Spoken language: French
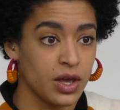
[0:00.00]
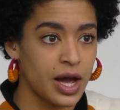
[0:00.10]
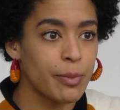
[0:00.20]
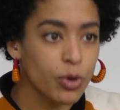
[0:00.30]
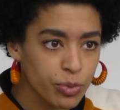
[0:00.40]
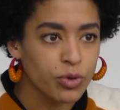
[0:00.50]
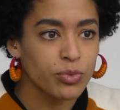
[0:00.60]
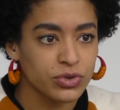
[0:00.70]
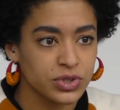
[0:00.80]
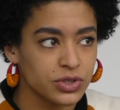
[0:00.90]
à
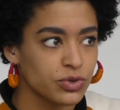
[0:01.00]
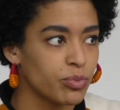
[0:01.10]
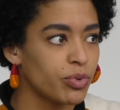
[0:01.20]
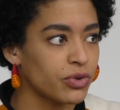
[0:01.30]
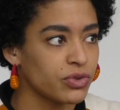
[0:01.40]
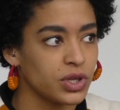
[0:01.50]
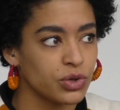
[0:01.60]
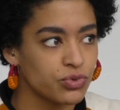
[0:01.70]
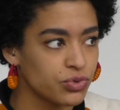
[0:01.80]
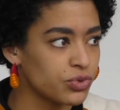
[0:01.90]
proprement dit, sans prendre des
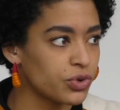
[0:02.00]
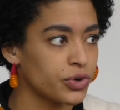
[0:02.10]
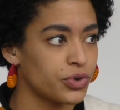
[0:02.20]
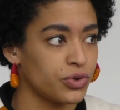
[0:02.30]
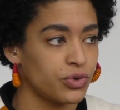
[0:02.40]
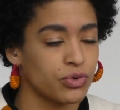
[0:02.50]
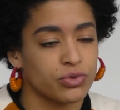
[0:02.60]
cours en